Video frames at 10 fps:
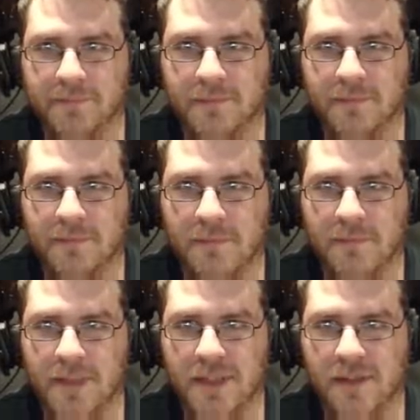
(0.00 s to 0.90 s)

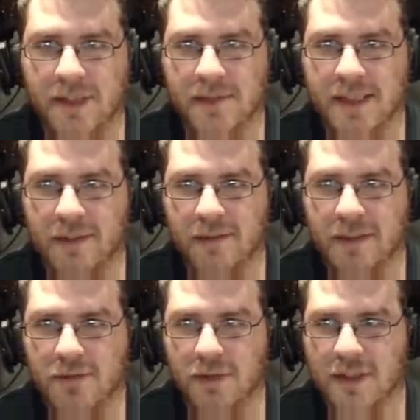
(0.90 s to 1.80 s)
Okay, ja. Beziehungsweise wir
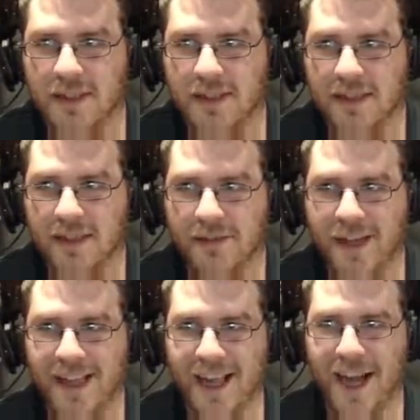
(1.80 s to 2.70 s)
versuchen es.
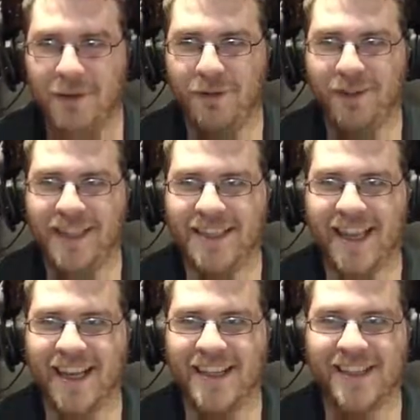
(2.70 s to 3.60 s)
Weil Iron verliert
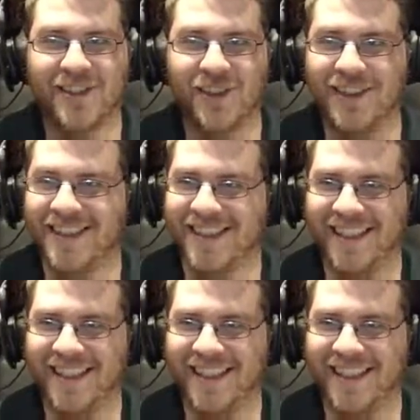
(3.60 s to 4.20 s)
sein ganzes Holz.